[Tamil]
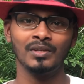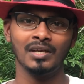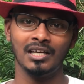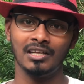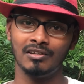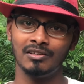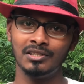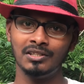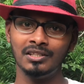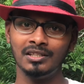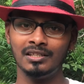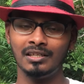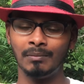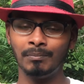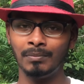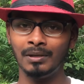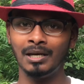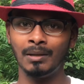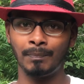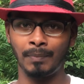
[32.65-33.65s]
அதாவது
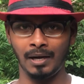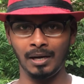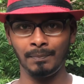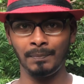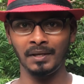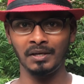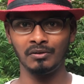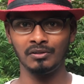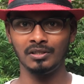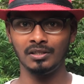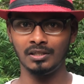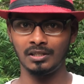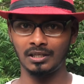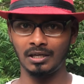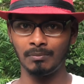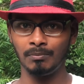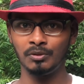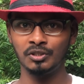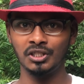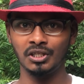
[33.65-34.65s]
நம்மளில் பல பேர் வந்து இந்த
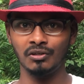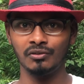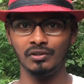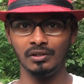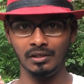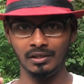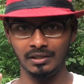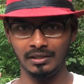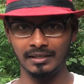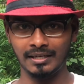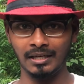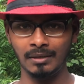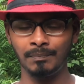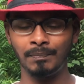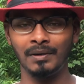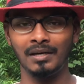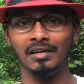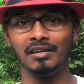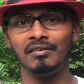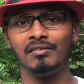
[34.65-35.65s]
கம்புஜா வந்து ட்ரிங்க்
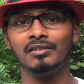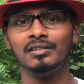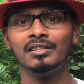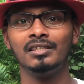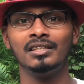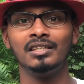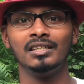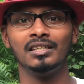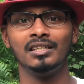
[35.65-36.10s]
பண்ண வந்து